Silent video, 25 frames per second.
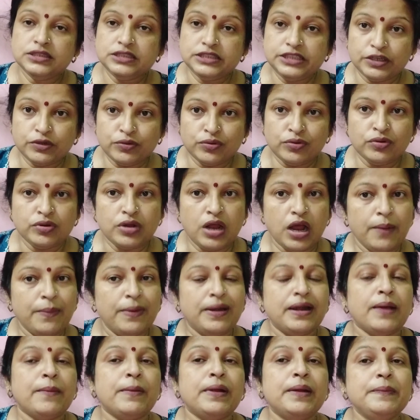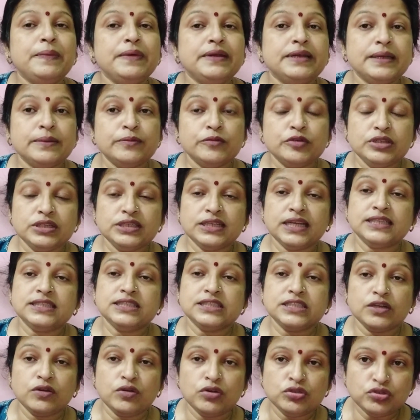যে কোনো খাবার আমার পেটের মধ্যে যাচ্ছে
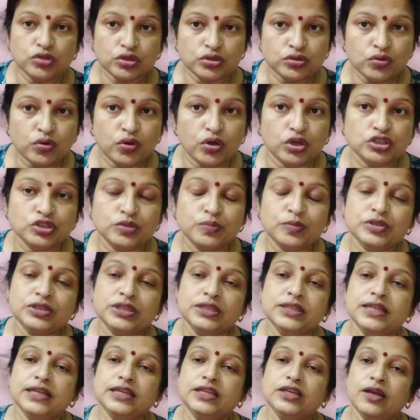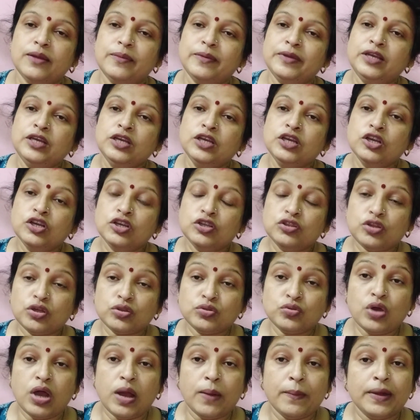সেগুলো যত হজম হতে দেরি হবে
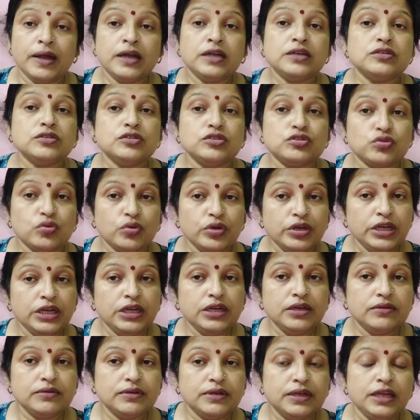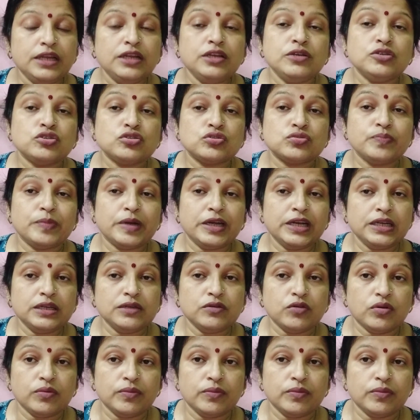তত আমার শরীরকে মানে